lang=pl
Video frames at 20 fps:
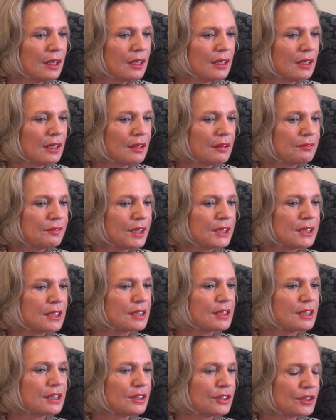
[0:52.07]
E,
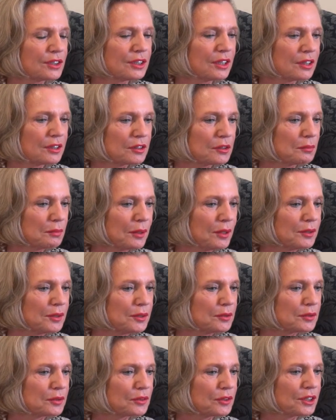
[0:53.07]
fantastyczna
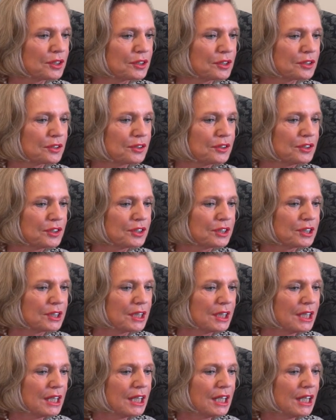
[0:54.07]
zupełnie uroczystość.
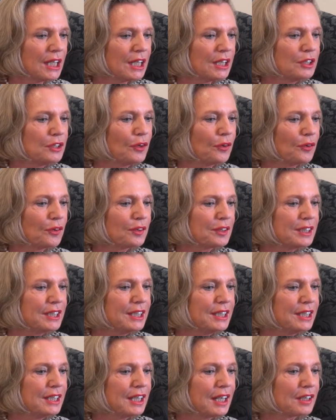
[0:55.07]
No
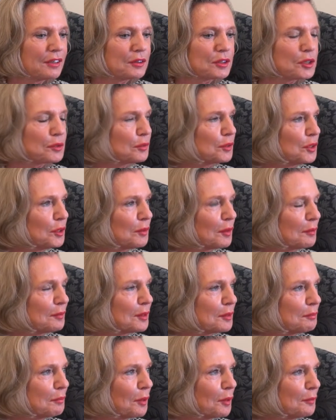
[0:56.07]
i ja odsłoniłam
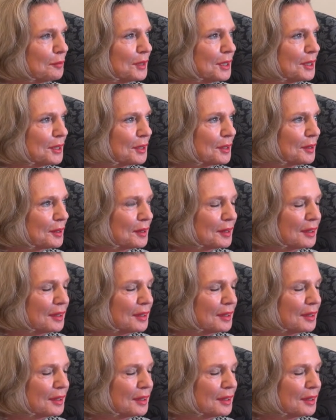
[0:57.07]
ten pomnik